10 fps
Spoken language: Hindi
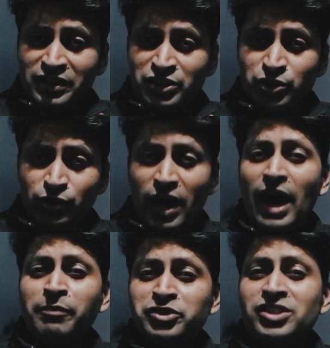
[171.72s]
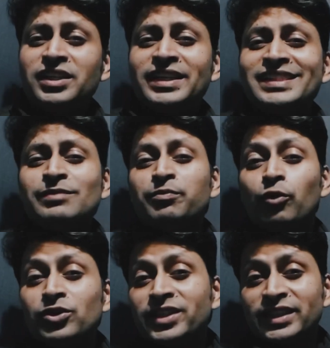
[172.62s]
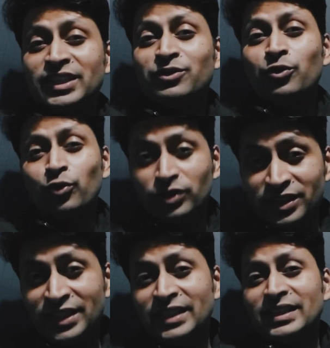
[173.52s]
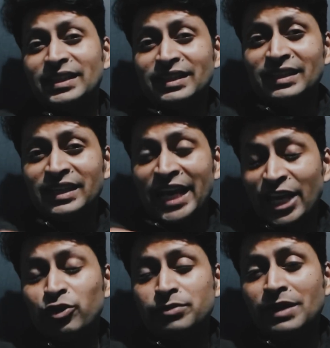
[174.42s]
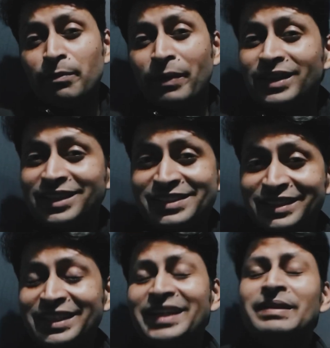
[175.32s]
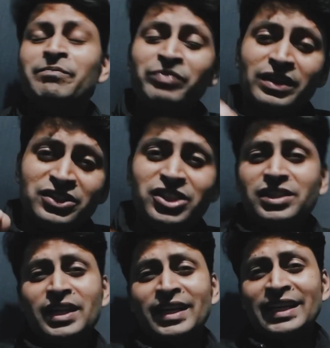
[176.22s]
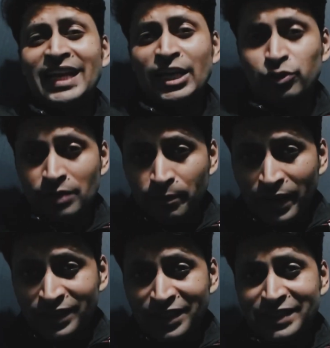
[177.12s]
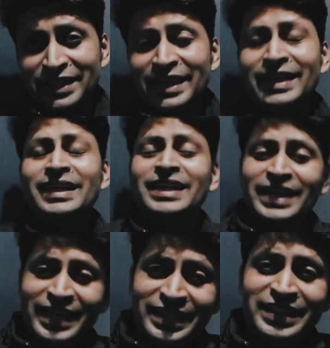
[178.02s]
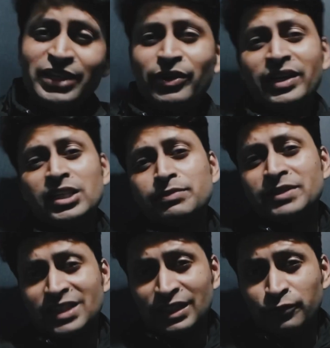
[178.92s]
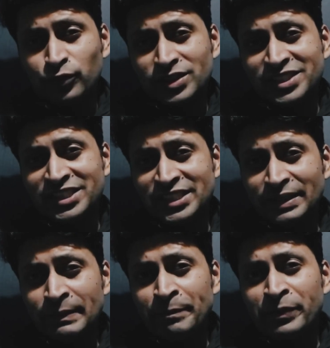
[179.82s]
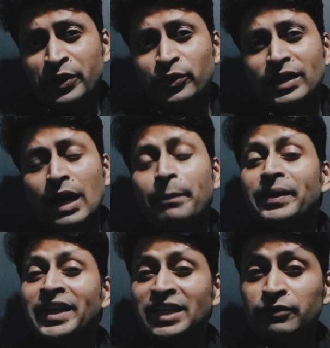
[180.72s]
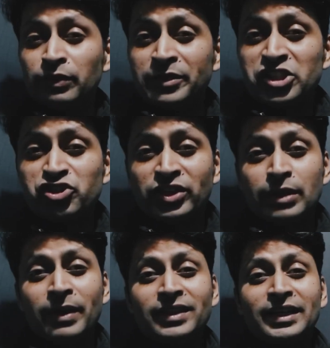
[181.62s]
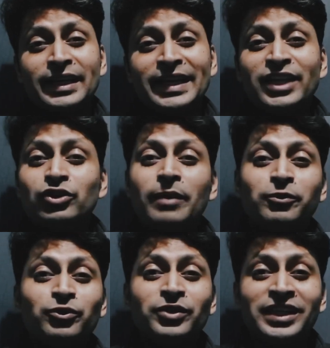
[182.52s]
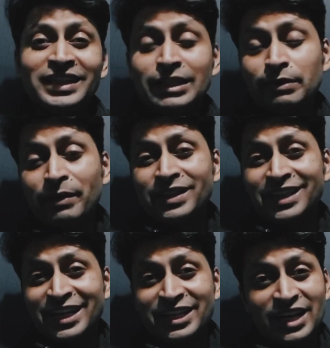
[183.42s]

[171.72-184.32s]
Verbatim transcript: जो आप जिस तरीके से बोल सकते हैं उतनी लैंग्वेज में आप बात कर सकते हैं जिस तरह की लैंग्वेज में आप बात करते हैं हिंदी और इंग्लिश में ज़्यादा फोकस कीजिए क्योंकि आप इंडियन फिल्म इंडस्ट्री की बात कर रहे हैं तो आपको हिंदी में बात करनी